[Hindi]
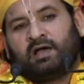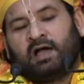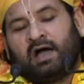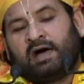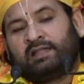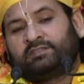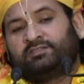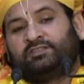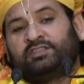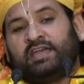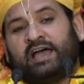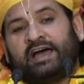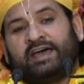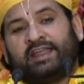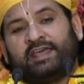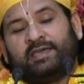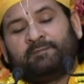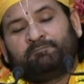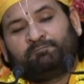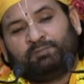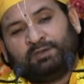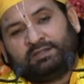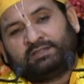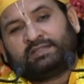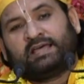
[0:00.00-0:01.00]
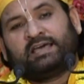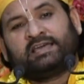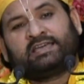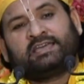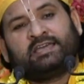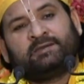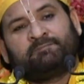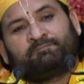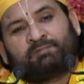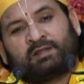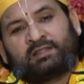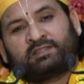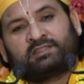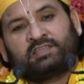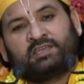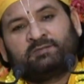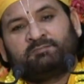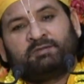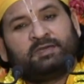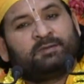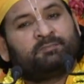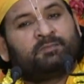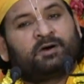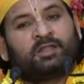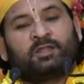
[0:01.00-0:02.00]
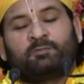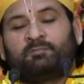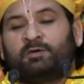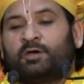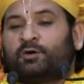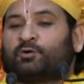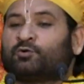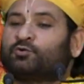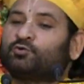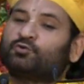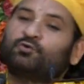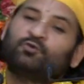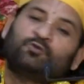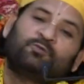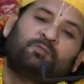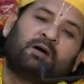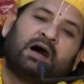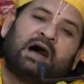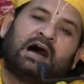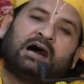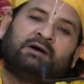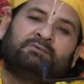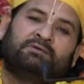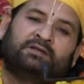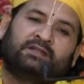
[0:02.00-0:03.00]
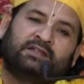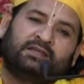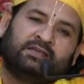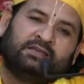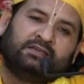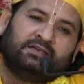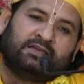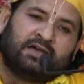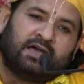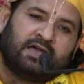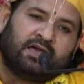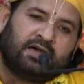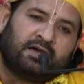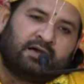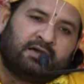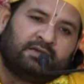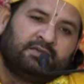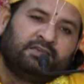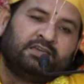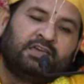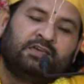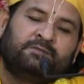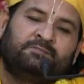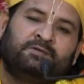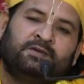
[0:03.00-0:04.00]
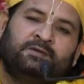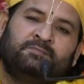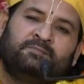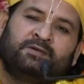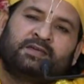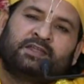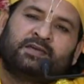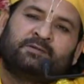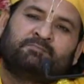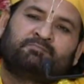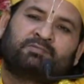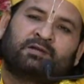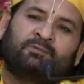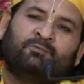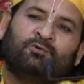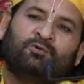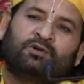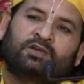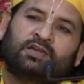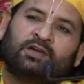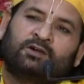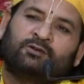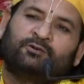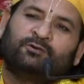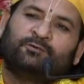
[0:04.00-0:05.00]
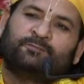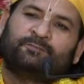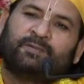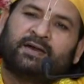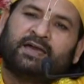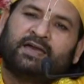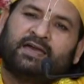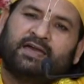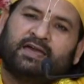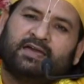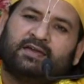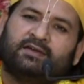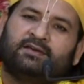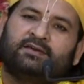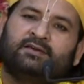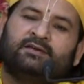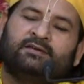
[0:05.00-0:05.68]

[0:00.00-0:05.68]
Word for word: हत्यारे पिता के प्रति भी मन में कुभाव नहीं आया ये भी मेरे प्रभु के रूप है